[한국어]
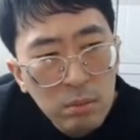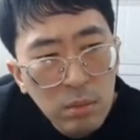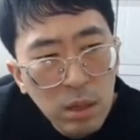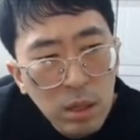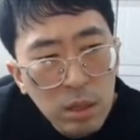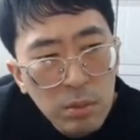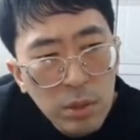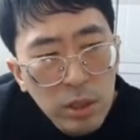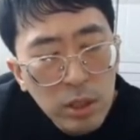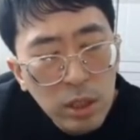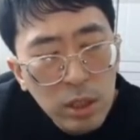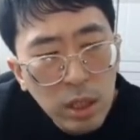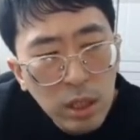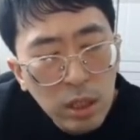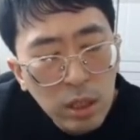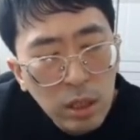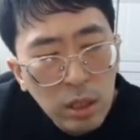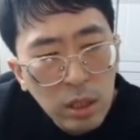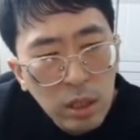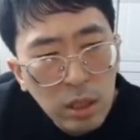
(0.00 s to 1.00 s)
먹으면 어떻게
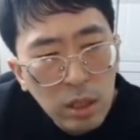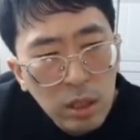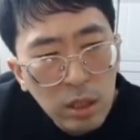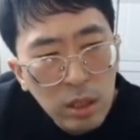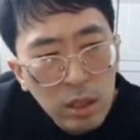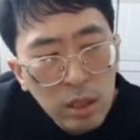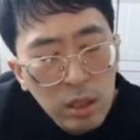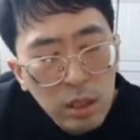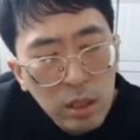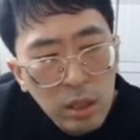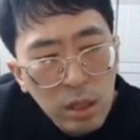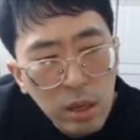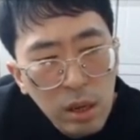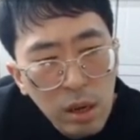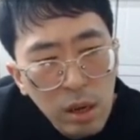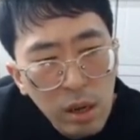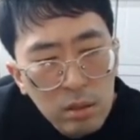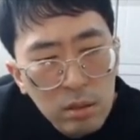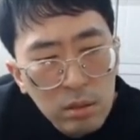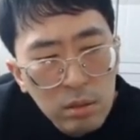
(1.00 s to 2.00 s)
돼?
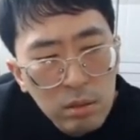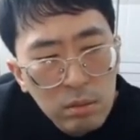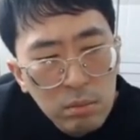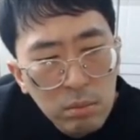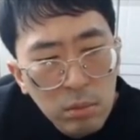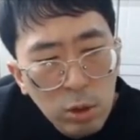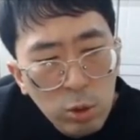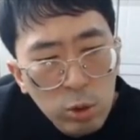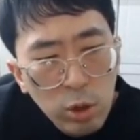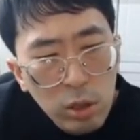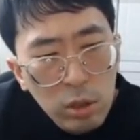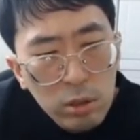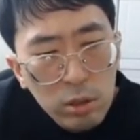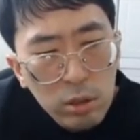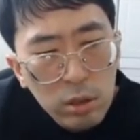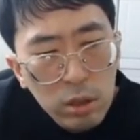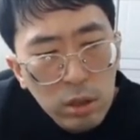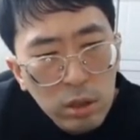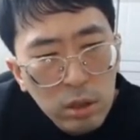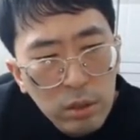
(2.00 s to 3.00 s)
먹어도 될 것
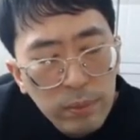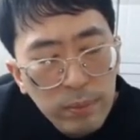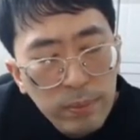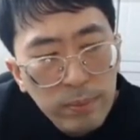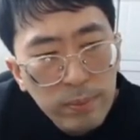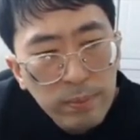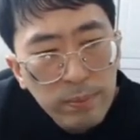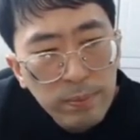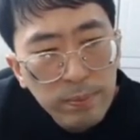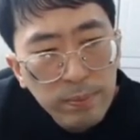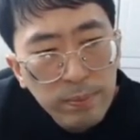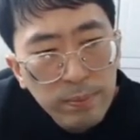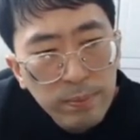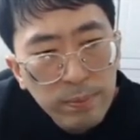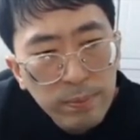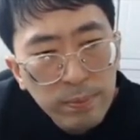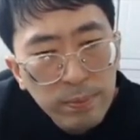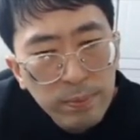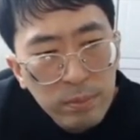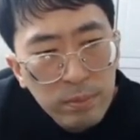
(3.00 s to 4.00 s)
같은데.
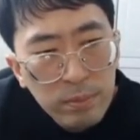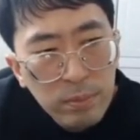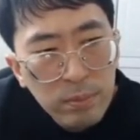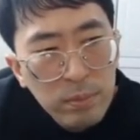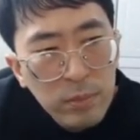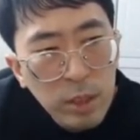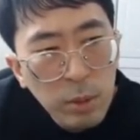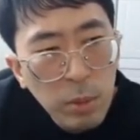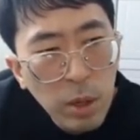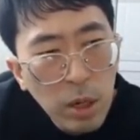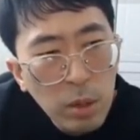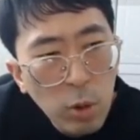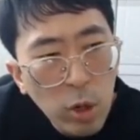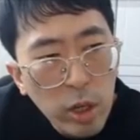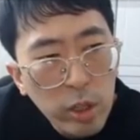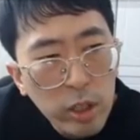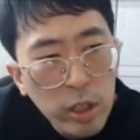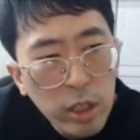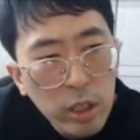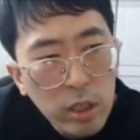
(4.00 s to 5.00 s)

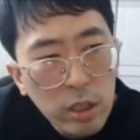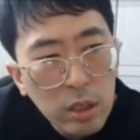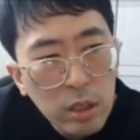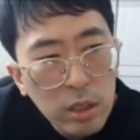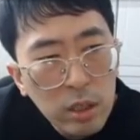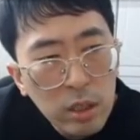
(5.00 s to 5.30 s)
먹어볼까요?